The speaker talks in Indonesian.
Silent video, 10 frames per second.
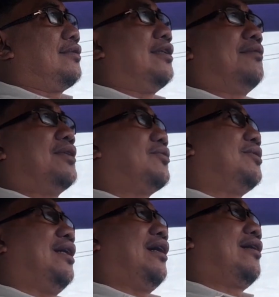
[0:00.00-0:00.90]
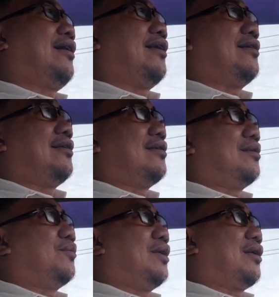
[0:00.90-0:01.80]
tidak masuk di akal yang
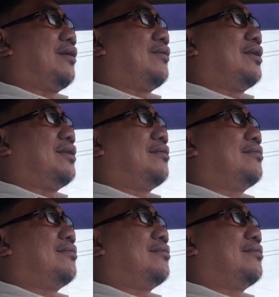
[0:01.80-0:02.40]
dikemukakan oleh